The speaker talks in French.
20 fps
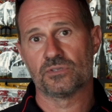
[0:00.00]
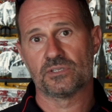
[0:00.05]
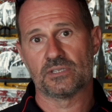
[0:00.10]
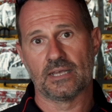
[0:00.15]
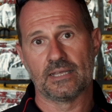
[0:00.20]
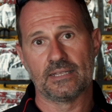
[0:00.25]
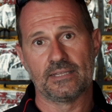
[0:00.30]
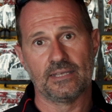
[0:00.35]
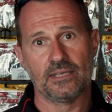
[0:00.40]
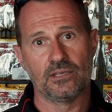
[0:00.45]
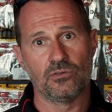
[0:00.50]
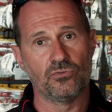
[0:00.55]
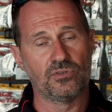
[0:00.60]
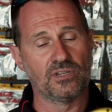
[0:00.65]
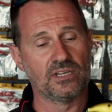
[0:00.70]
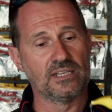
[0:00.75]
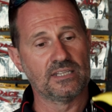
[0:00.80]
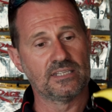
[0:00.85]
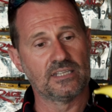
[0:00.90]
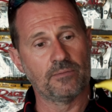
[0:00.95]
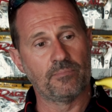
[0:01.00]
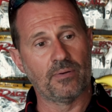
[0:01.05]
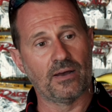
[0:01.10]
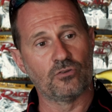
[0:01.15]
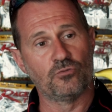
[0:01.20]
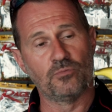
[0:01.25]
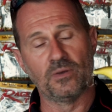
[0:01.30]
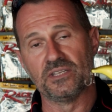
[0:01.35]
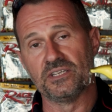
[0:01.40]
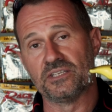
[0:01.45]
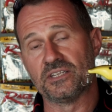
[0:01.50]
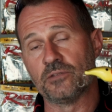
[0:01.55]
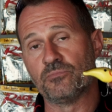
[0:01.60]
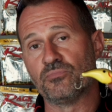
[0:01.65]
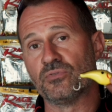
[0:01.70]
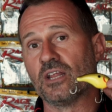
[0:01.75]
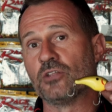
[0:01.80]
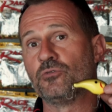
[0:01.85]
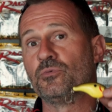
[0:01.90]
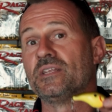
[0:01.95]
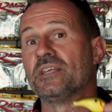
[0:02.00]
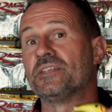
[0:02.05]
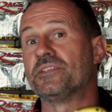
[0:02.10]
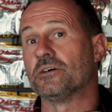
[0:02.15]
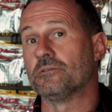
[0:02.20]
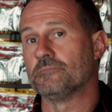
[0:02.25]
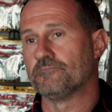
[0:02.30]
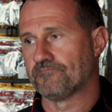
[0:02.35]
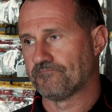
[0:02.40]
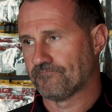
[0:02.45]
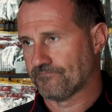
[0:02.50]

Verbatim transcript: ça a été utilisé par l'humanité depuis la nuit des temps.